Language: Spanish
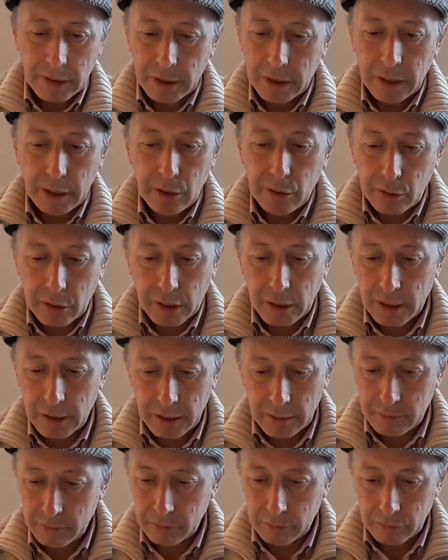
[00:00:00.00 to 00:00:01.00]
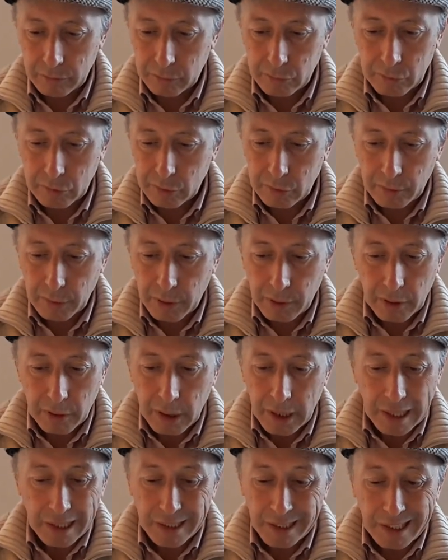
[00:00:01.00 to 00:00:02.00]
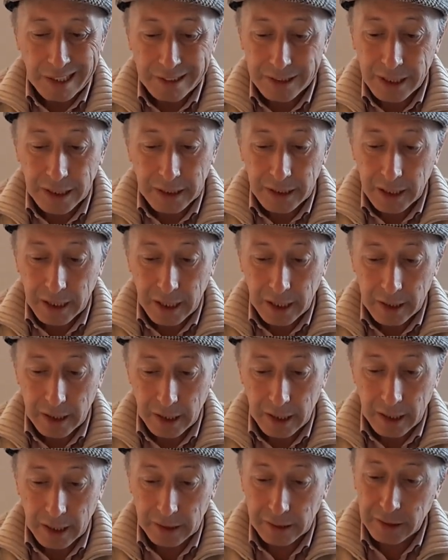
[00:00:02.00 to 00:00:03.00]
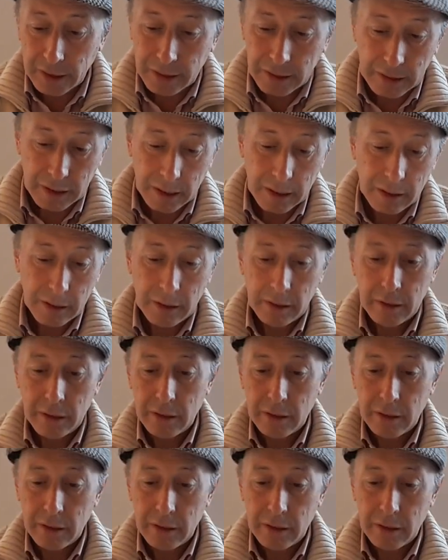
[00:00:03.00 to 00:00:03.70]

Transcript: creo que la, técnica del artista,